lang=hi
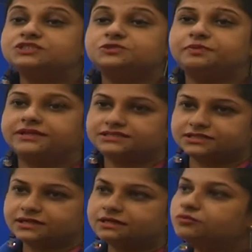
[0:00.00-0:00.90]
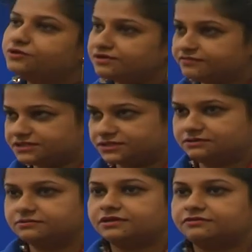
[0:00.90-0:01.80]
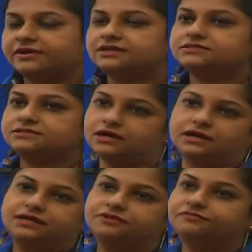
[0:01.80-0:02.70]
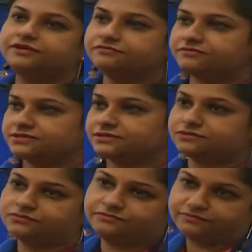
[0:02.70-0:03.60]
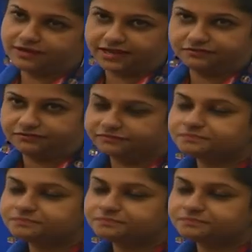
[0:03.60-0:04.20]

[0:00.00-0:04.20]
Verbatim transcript: इंस्पिरेशन एंड मोटिवेशन इफेक्ट्स आर डिफरेंट फेजेस ऑफ लाइफ